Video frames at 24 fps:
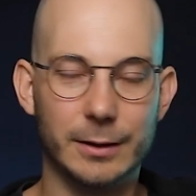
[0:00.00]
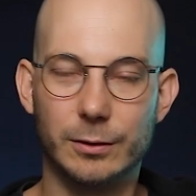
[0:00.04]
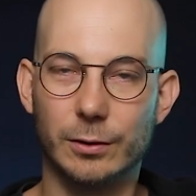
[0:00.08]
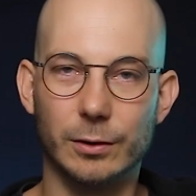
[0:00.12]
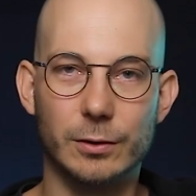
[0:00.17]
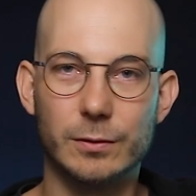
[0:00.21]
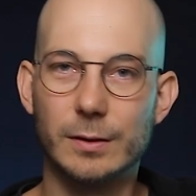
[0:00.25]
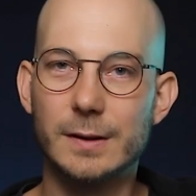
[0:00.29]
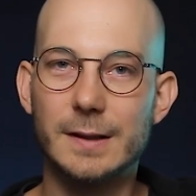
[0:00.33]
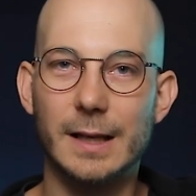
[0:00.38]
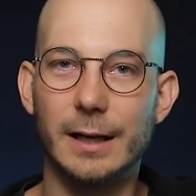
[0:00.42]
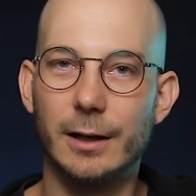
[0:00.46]
Et
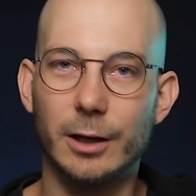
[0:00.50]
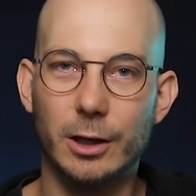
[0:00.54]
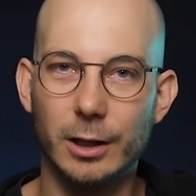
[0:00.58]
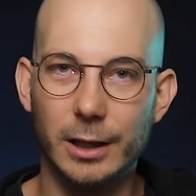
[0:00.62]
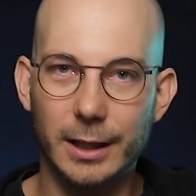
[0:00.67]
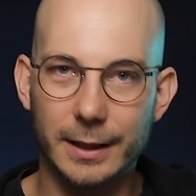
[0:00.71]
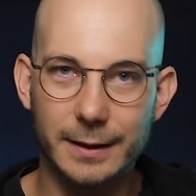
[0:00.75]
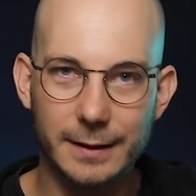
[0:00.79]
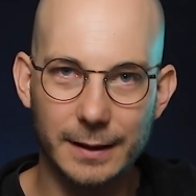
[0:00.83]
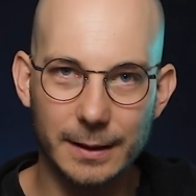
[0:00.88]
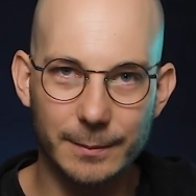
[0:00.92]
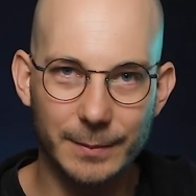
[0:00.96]
tout de suite, ça l'a
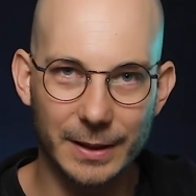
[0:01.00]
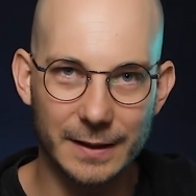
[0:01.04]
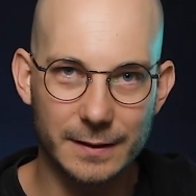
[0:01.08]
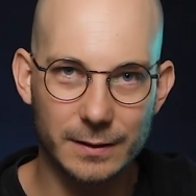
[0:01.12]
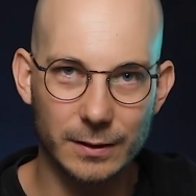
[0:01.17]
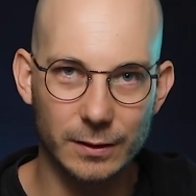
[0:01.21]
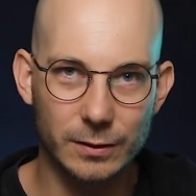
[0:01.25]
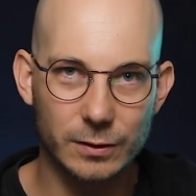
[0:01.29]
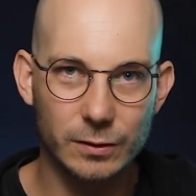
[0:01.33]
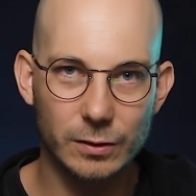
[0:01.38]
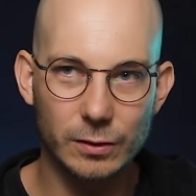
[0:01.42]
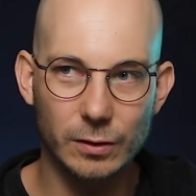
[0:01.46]
collecté
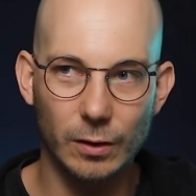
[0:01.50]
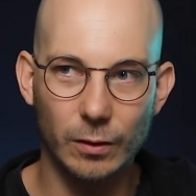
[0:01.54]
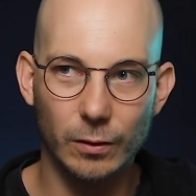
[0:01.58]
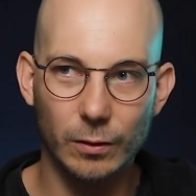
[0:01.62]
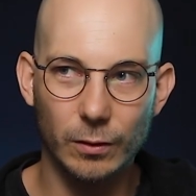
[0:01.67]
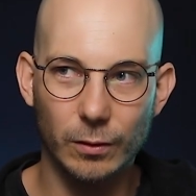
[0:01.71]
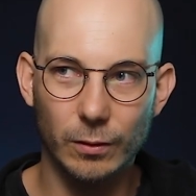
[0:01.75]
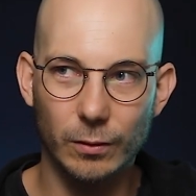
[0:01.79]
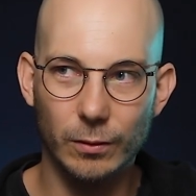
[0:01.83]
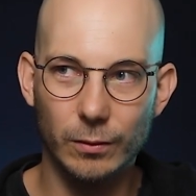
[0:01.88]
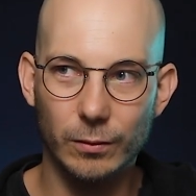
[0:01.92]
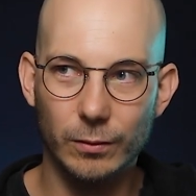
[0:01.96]
parce que
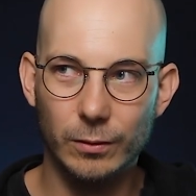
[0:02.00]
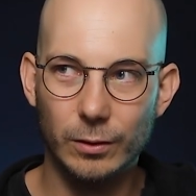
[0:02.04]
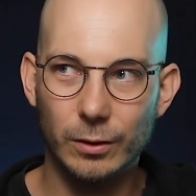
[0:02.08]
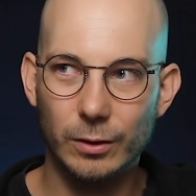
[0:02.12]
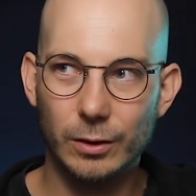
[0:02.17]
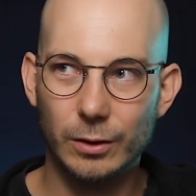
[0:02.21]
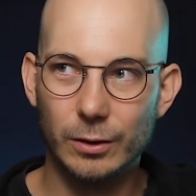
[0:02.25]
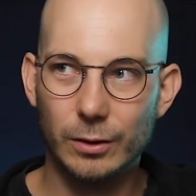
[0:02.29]
son,